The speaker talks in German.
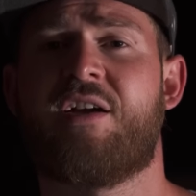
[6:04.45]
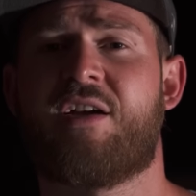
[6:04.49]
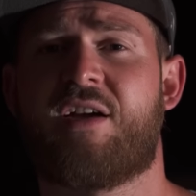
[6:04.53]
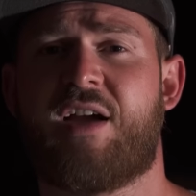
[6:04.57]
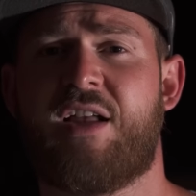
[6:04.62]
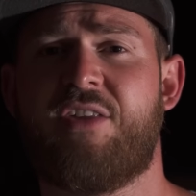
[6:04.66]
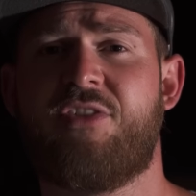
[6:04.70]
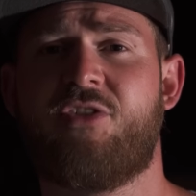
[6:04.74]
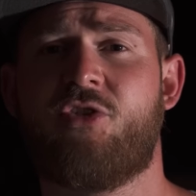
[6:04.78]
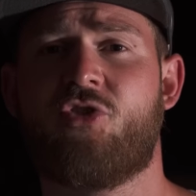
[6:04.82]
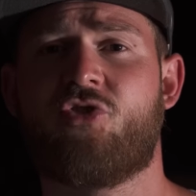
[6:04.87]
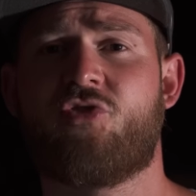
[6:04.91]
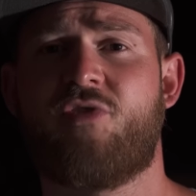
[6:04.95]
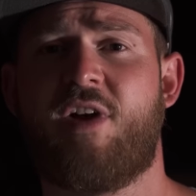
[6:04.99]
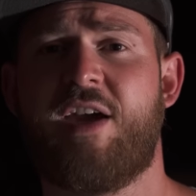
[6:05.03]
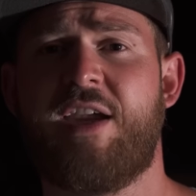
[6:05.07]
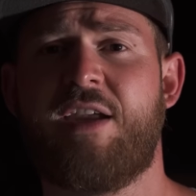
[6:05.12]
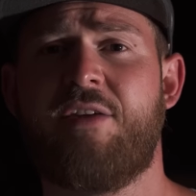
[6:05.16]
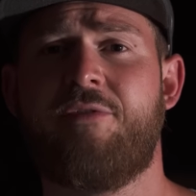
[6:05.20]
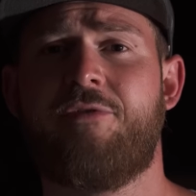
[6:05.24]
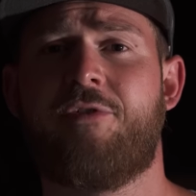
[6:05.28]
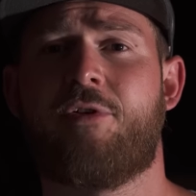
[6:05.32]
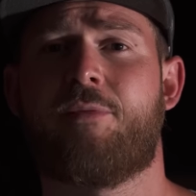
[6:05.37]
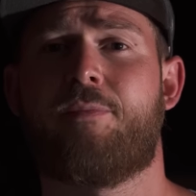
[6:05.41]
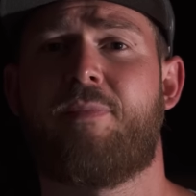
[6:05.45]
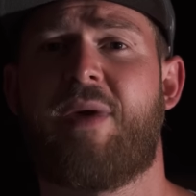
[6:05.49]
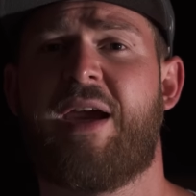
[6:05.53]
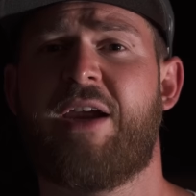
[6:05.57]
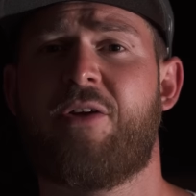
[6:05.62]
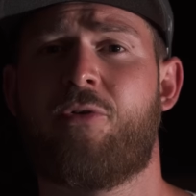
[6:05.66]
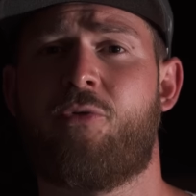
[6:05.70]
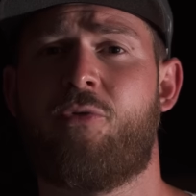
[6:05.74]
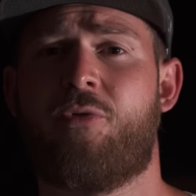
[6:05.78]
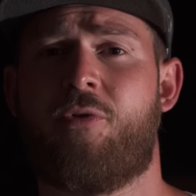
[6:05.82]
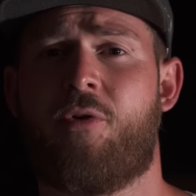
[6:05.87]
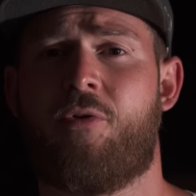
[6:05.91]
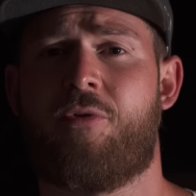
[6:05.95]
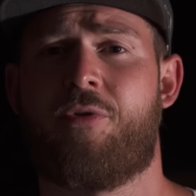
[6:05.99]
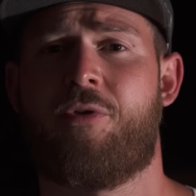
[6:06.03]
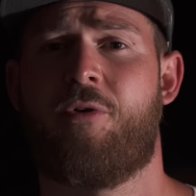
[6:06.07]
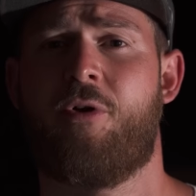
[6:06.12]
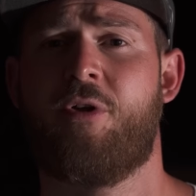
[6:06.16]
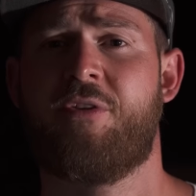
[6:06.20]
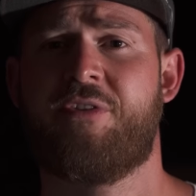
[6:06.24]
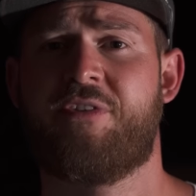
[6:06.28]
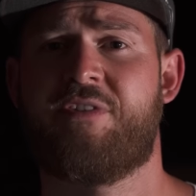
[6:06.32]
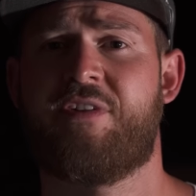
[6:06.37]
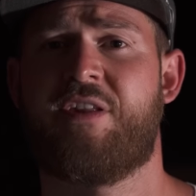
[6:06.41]
Ganz zu schweigen von Micro Four
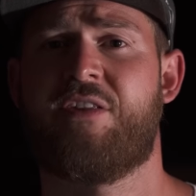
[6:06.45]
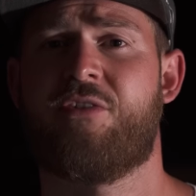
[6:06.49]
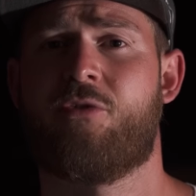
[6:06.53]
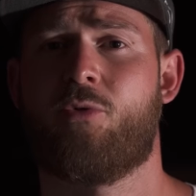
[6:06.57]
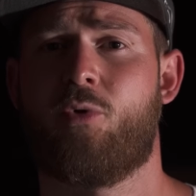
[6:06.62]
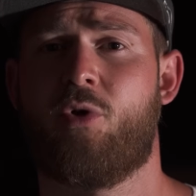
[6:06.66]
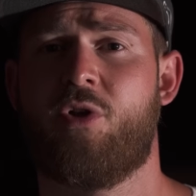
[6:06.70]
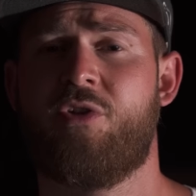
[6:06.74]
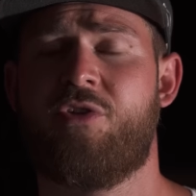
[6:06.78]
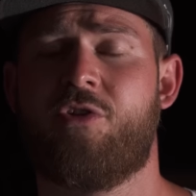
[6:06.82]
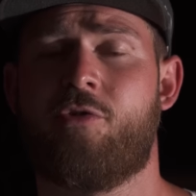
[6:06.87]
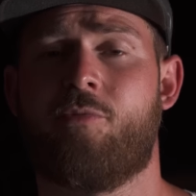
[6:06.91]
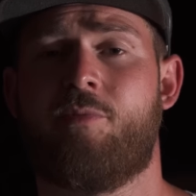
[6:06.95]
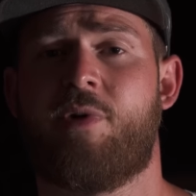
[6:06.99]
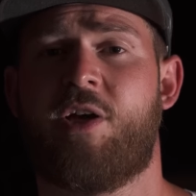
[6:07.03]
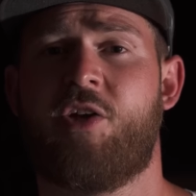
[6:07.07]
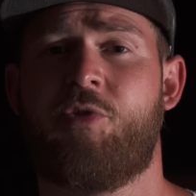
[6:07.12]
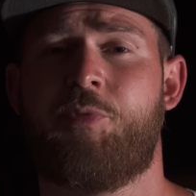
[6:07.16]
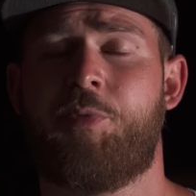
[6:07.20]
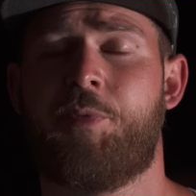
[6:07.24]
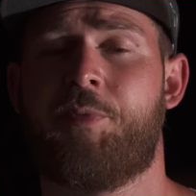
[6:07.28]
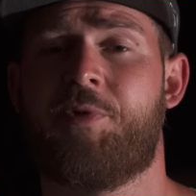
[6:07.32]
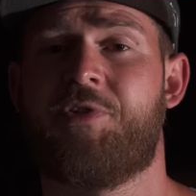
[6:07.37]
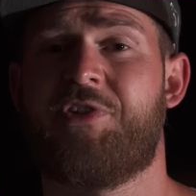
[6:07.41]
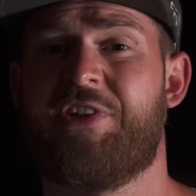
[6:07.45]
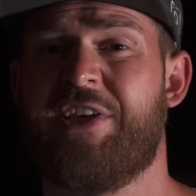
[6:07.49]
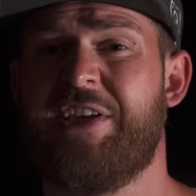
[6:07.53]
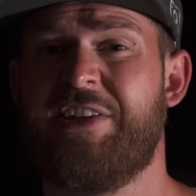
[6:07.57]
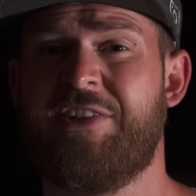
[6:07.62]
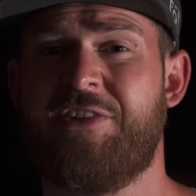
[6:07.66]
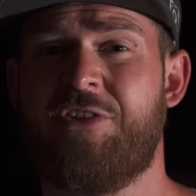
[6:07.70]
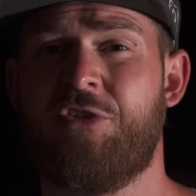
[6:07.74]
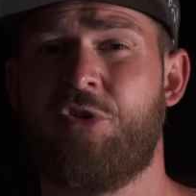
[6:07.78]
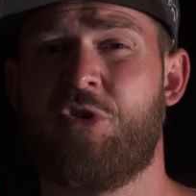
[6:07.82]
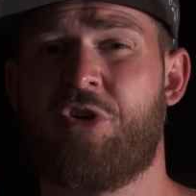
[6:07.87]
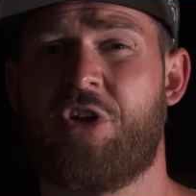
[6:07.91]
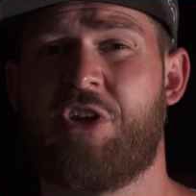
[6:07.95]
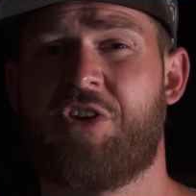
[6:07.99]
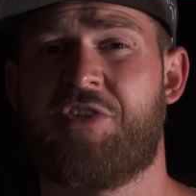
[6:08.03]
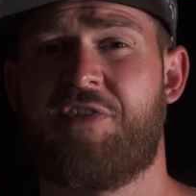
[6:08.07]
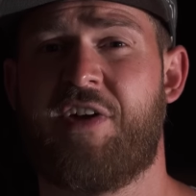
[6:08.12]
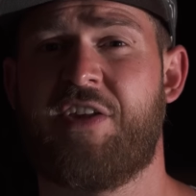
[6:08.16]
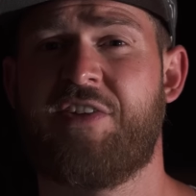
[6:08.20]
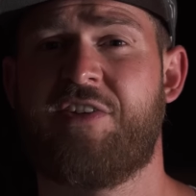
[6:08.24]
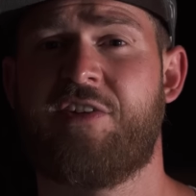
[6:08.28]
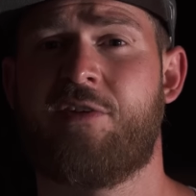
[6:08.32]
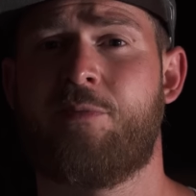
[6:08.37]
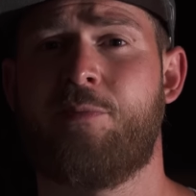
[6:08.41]
Thirds Sensoren, zum Beispiel mit 16 oder
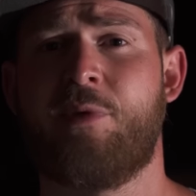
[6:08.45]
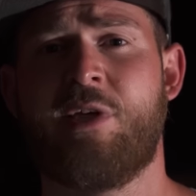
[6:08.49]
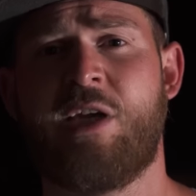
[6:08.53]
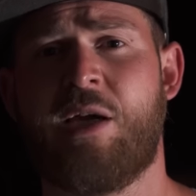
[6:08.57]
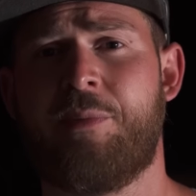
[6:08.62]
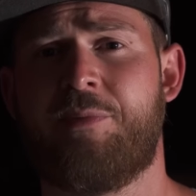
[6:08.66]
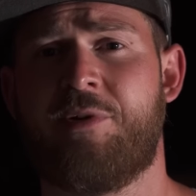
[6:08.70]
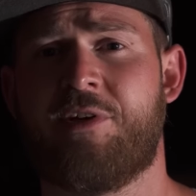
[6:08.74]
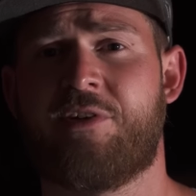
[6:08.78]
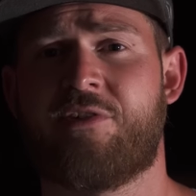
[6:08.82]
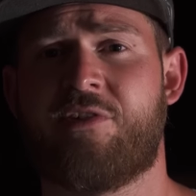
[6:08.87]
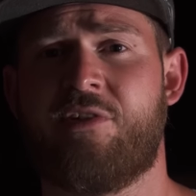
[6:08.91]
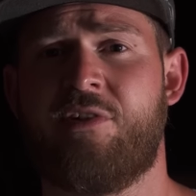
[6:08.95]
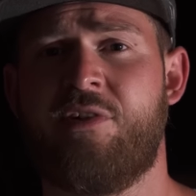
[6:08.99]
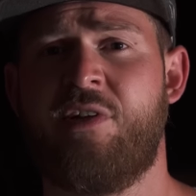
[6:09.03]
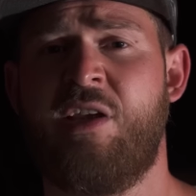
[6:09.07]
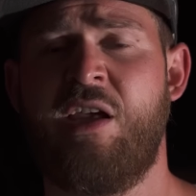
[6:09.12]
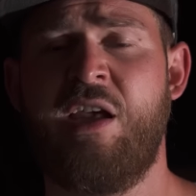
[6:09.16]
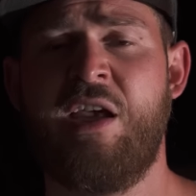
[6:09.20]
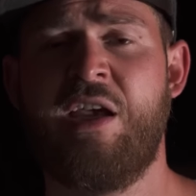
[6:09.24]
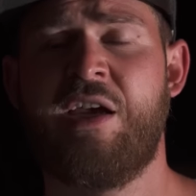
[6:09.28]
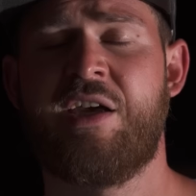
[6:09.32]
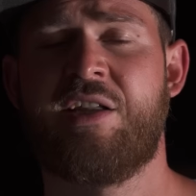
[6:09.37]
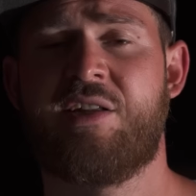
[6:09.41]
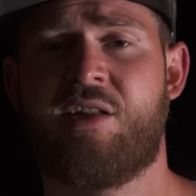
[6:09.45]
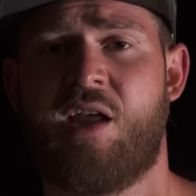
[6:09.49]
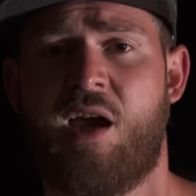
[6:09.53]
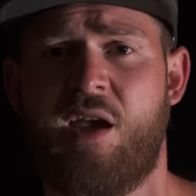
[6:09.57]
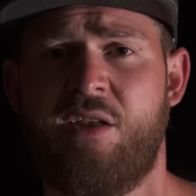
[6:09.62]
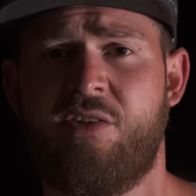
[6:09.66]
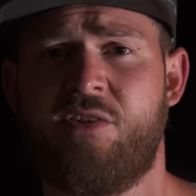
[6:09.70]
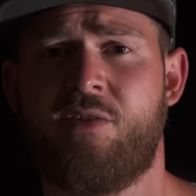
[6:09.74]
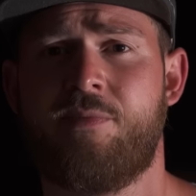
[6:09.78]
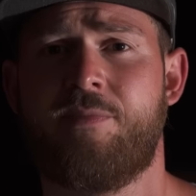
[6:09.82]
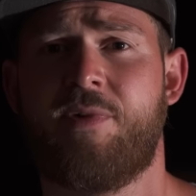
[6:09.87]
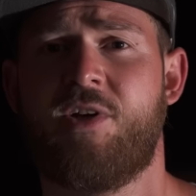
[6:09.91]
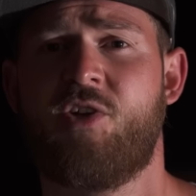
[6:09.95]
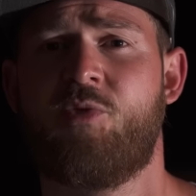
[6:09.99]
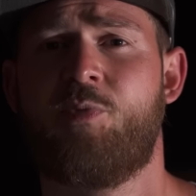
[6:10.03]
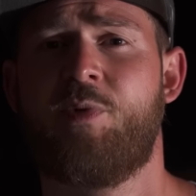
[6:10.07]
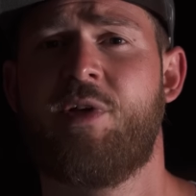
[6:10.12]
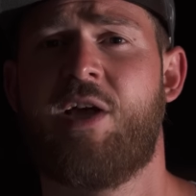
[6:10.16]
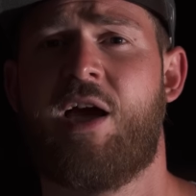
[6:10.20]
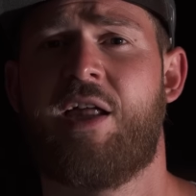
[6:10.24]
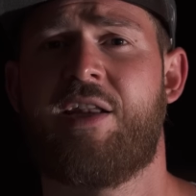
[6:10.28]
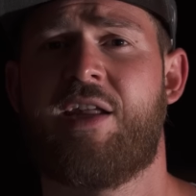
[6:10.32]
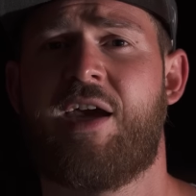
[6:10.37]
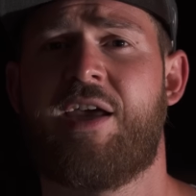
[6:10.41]
20 Megapixeln, da ist zum
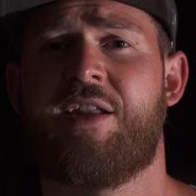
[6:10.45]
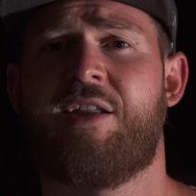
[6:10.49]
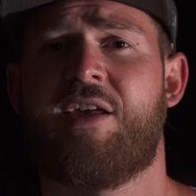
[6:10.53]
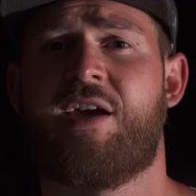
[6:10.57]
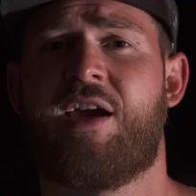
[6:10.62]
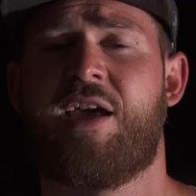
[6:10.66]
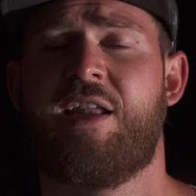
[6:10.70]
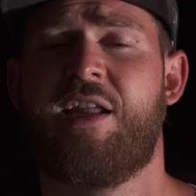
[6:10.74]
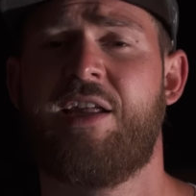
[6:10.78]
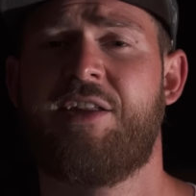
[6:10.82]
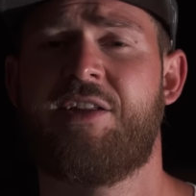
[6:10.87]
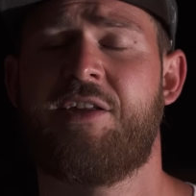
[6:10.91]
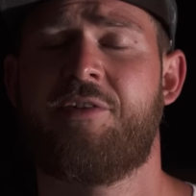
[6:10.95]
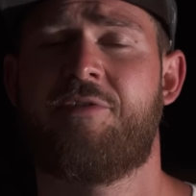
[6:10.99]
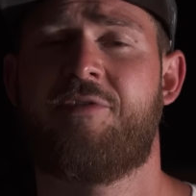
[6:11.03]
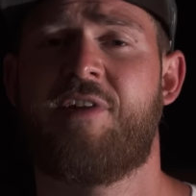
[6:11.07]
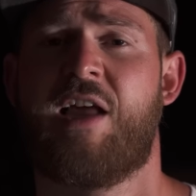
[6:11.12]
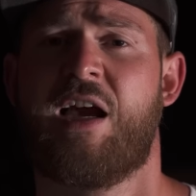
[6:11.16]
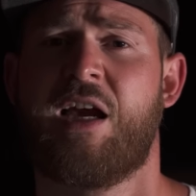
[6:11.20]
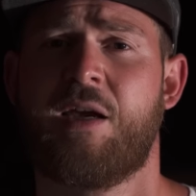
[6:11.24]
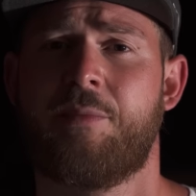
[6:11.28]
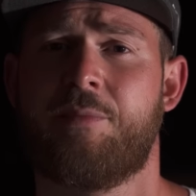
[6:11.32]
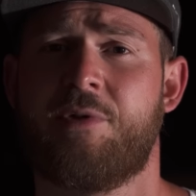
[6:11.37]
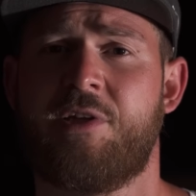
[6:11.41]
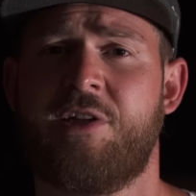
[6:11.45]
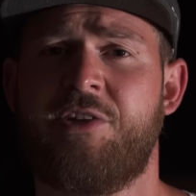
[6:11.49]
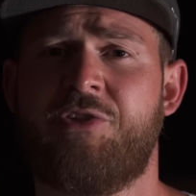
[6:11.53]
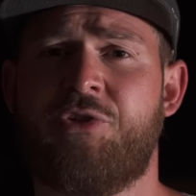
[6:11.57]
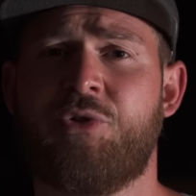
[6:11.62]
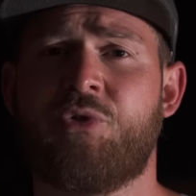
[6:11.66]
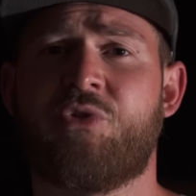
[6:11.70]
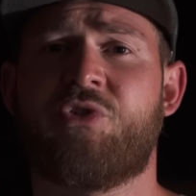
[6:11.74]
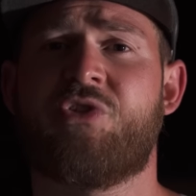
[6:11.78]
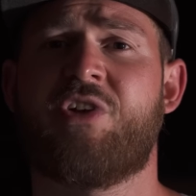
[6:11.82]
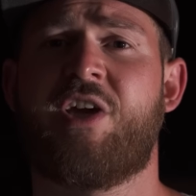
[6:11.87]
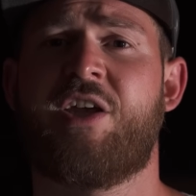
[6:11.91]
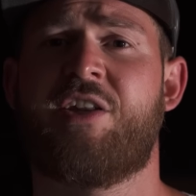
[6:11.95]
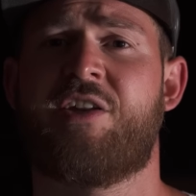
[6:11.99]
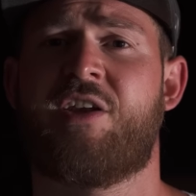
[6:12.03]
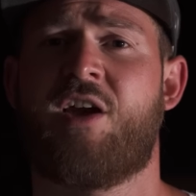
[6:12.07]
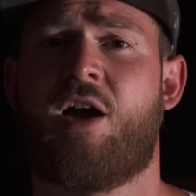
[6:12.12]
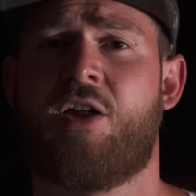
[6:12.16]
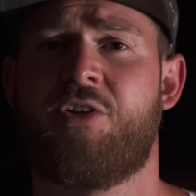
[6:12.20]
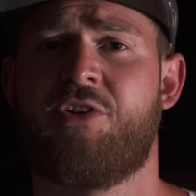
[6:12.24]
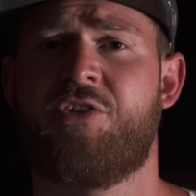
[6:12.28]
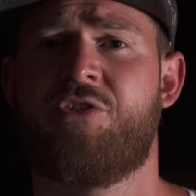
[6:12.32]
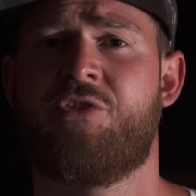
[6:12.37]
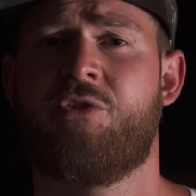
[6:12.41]
Beispiel an eine relativ lange Belichtungszeit
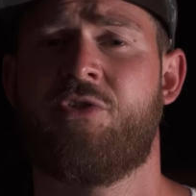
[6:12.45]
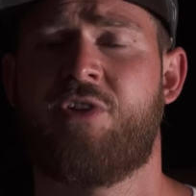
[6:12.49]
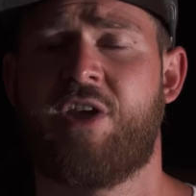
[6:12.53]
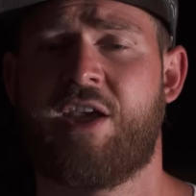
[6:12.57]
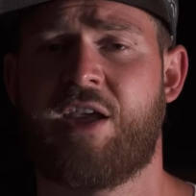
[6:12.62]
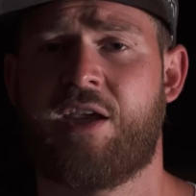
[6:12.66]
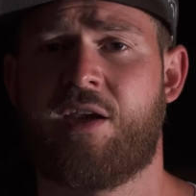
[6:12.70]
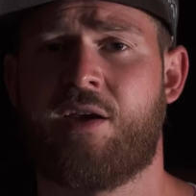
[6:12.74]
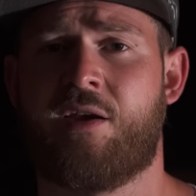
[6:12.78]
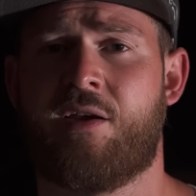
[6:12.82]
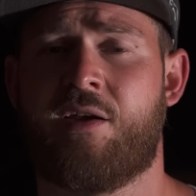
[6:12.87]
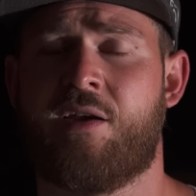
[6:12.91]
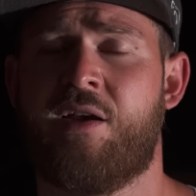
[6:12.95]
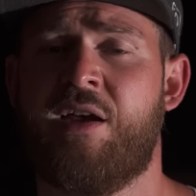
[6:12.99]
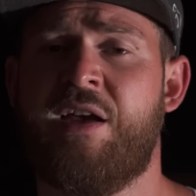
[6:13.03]
gar nicht zu denken.